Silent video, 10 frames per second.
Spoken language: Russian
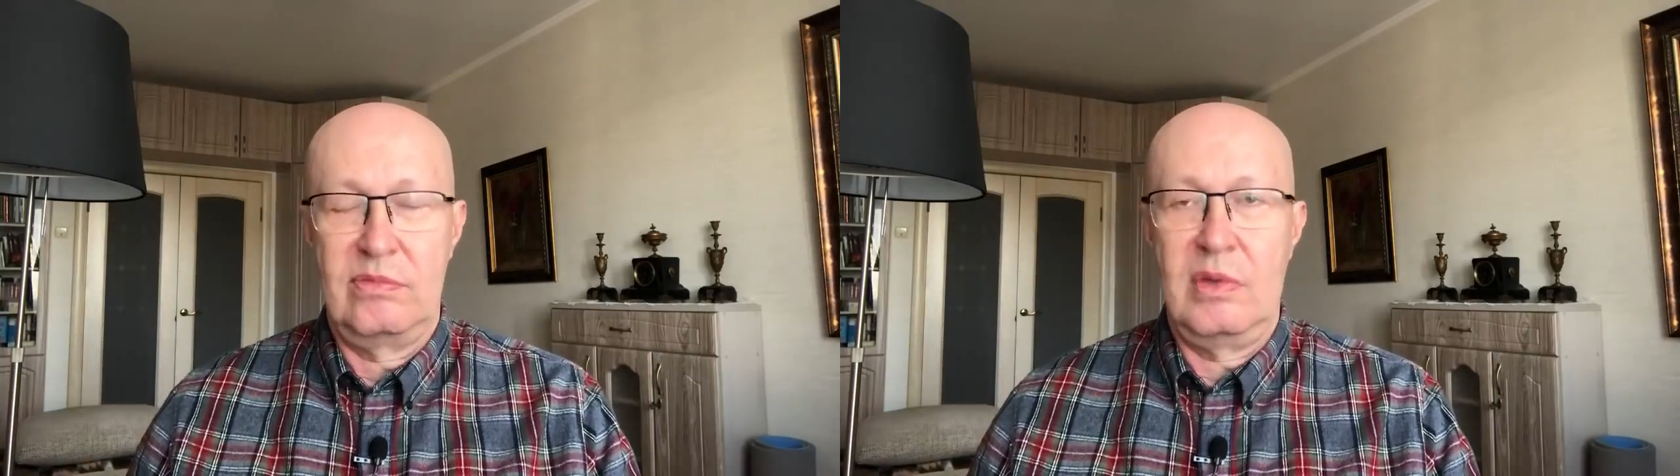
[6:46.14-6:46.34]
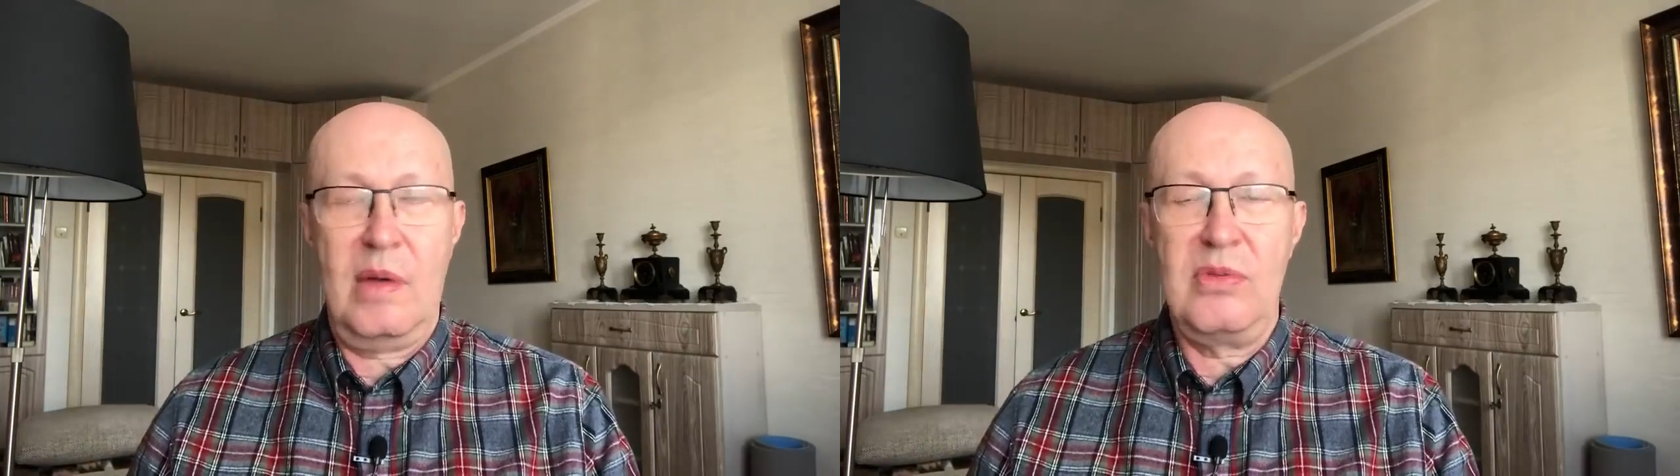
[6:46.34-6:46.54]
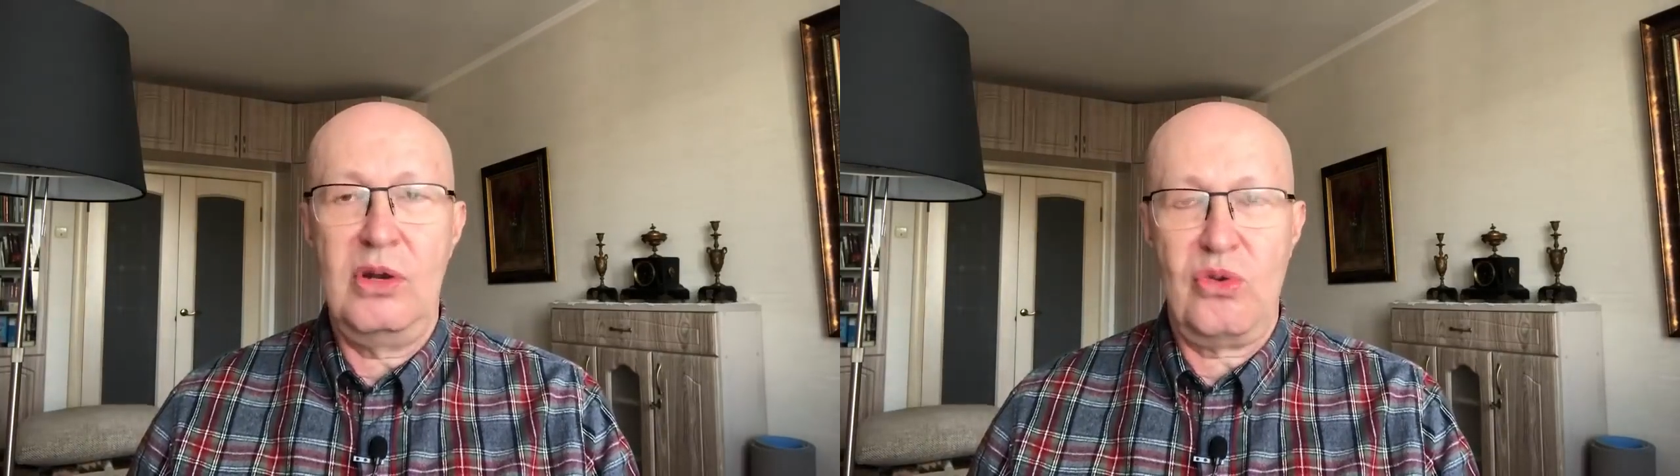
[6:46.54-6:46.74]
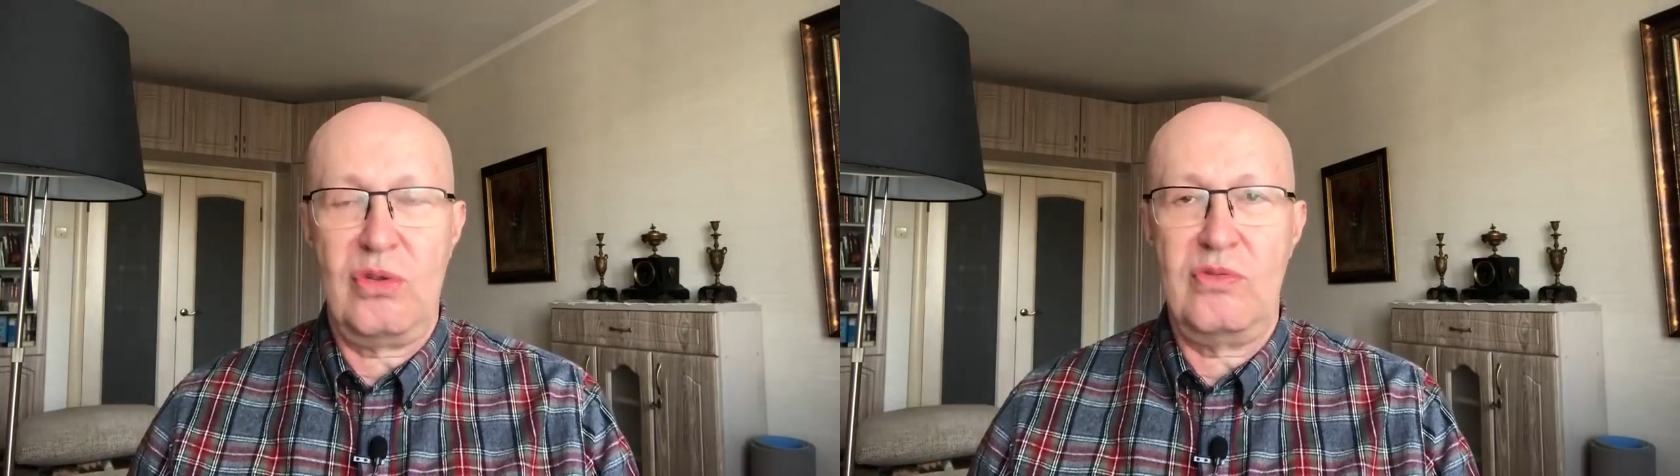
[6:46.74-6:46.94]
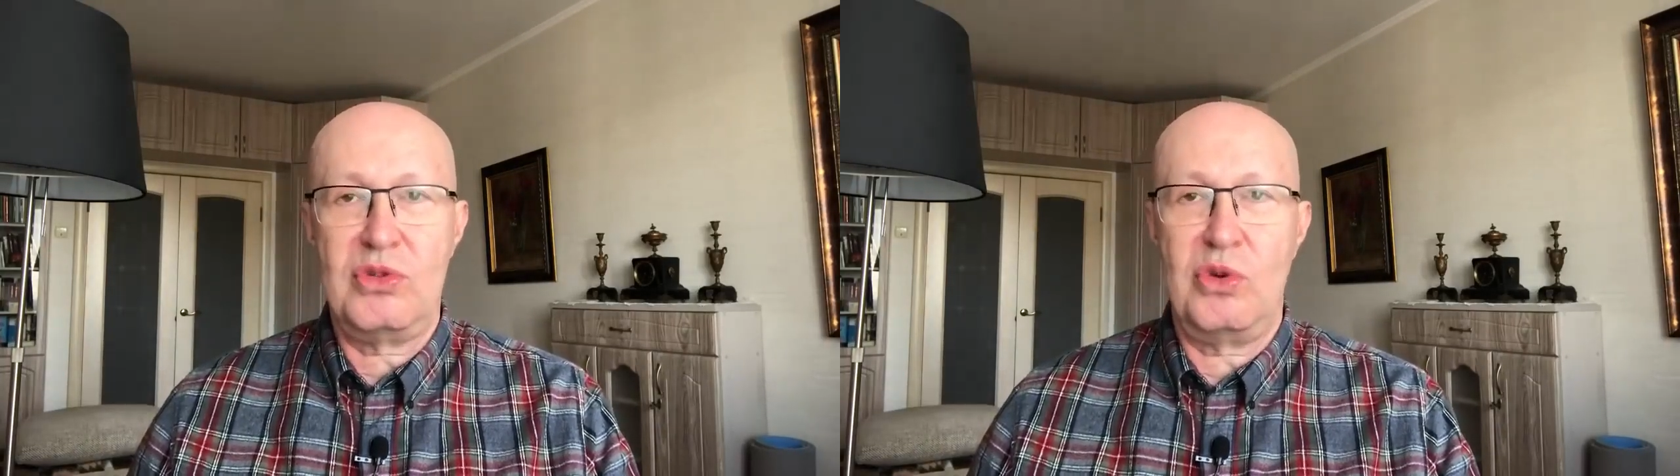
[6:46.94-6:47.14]
а были
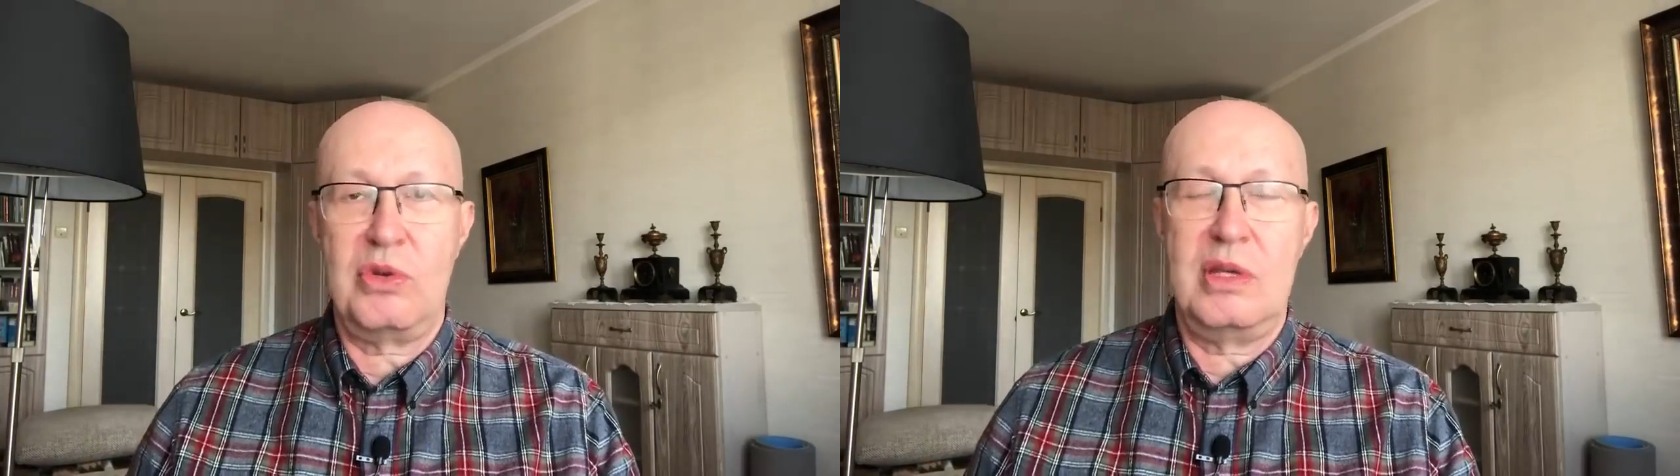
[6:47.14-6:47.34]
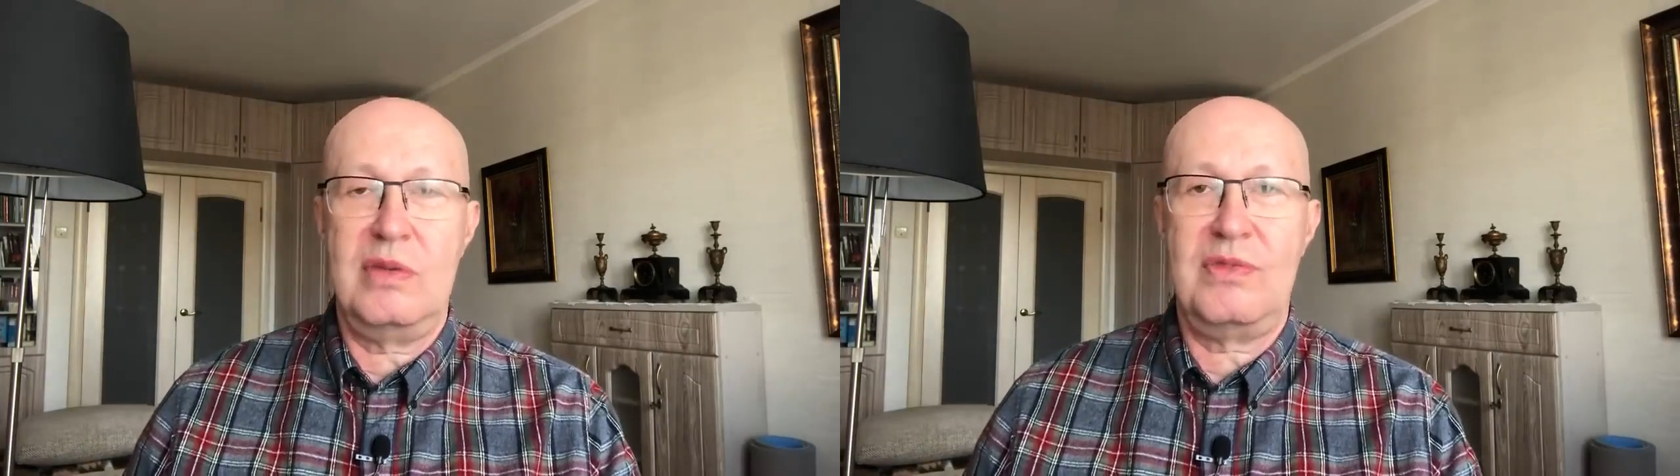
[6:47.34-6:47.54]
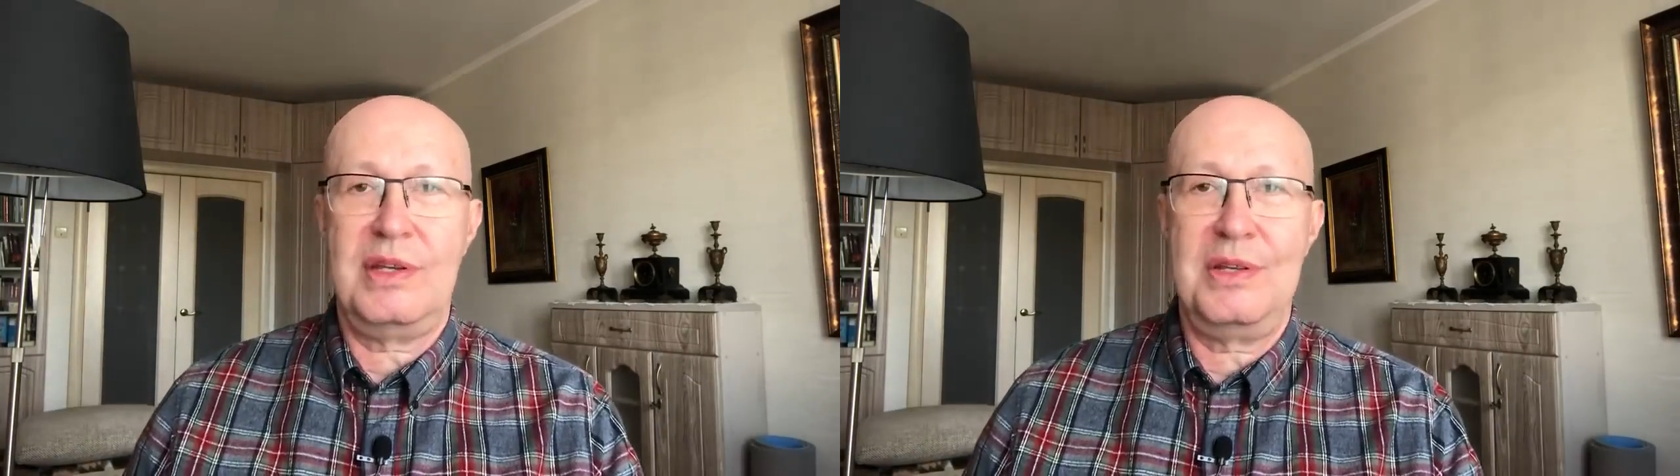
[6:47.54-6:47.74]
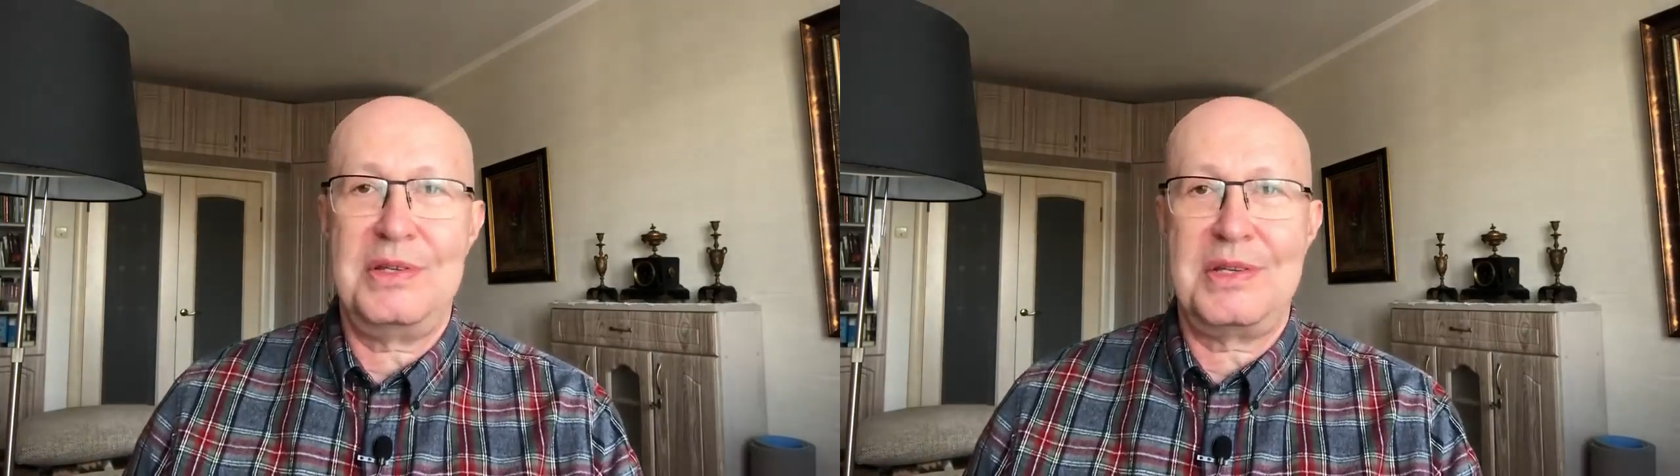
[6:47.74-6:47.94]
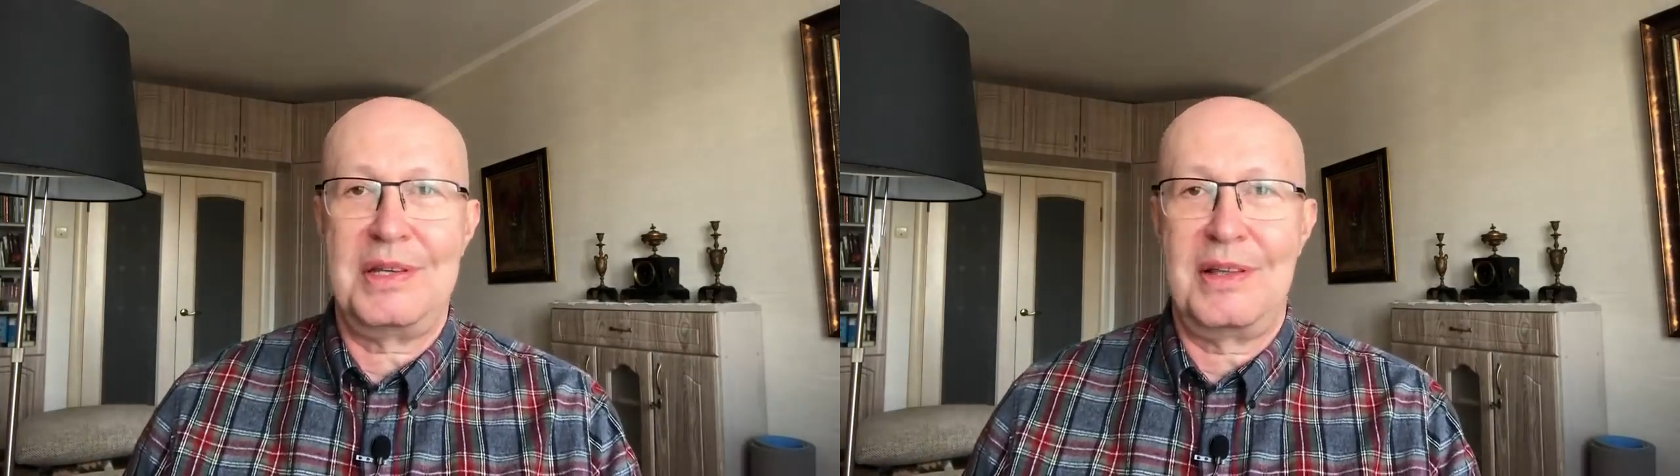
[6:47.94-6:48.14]
очень высокие нефтяные
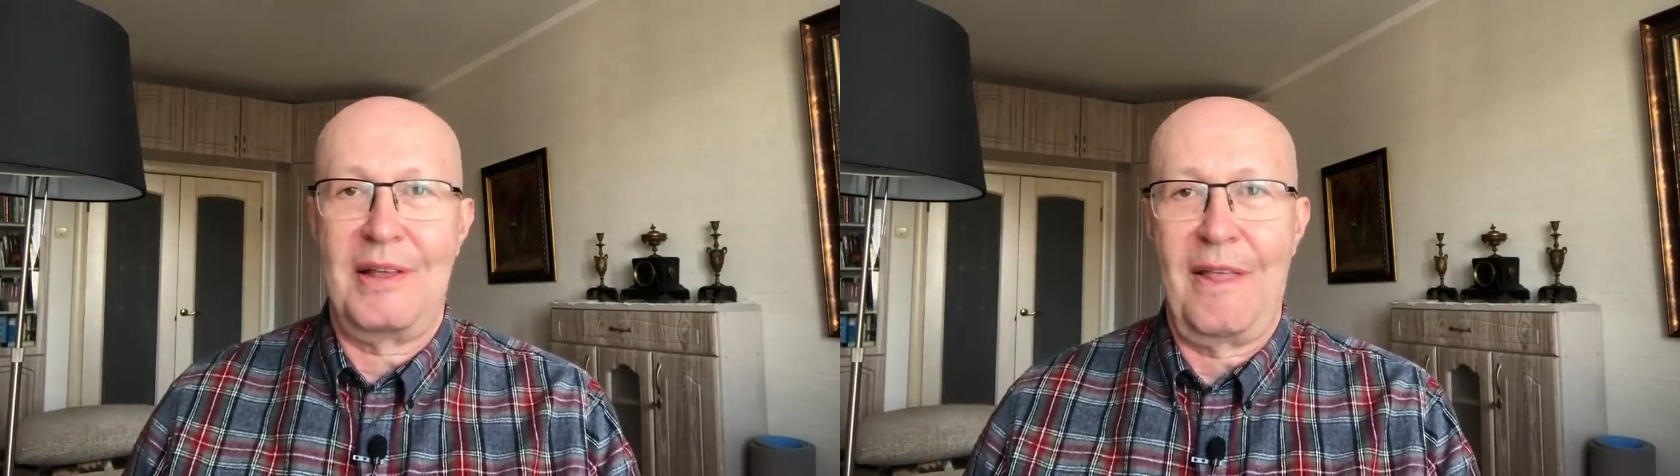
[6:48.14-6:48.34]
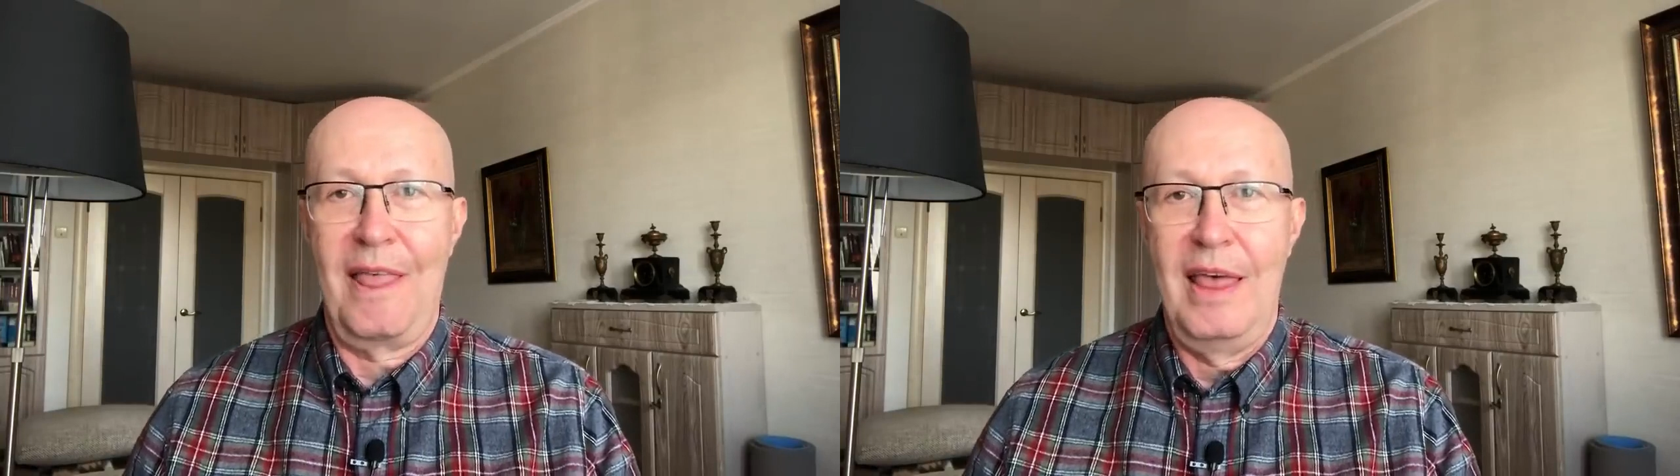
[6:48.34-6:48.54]
цены.